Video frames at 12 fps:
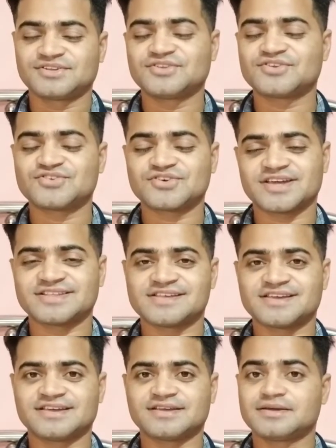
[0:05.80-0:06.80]
दोस्तों
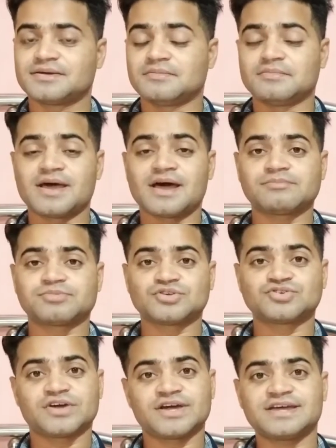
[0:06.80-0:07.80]
कैसे हैं मैं आपको
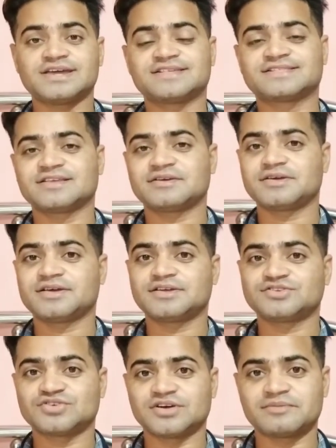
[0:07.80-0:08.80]
जो है इससे
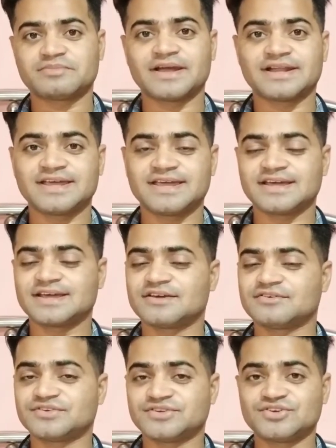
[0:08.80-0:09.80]
जो है पहले एक
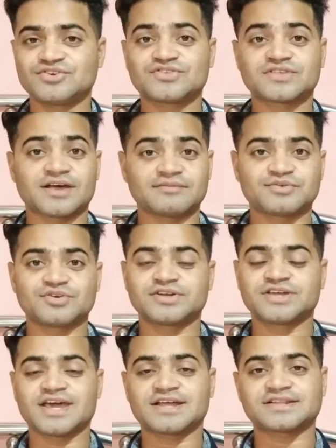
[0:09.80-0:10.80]
वीडियोस
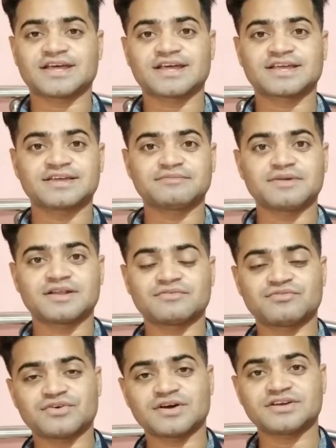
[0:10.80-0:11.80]
अपलोड किया था कि मेरा
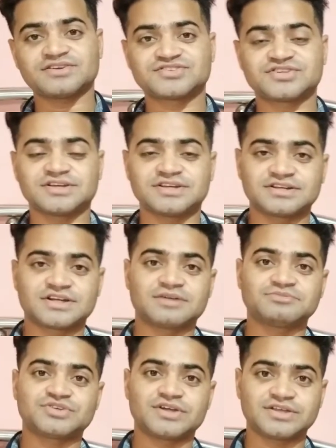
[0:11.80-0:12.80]
फर्स्ट
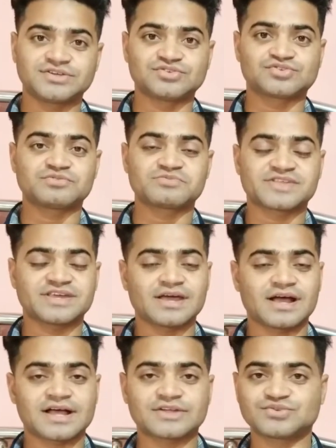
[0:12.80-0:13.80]
इनकम जो है यूट्यूब से
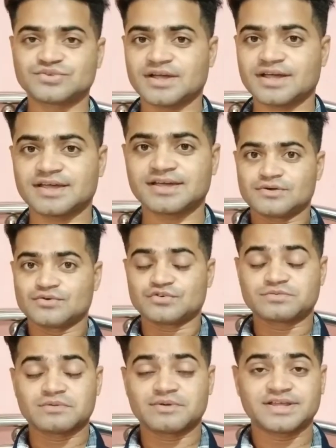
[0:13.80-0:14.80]
आ चुका है
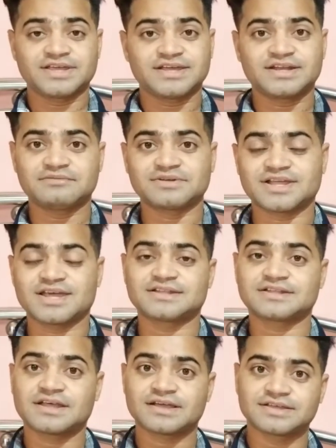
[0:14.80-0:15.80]
उसमें मैं ये नहीं बताया
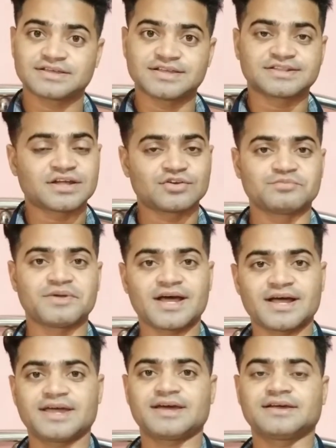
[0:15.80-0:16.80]
था कि कितना रुपया
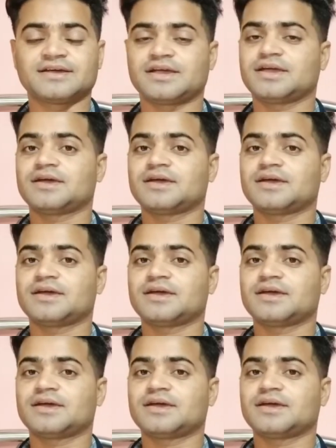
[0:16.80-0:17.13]
आया है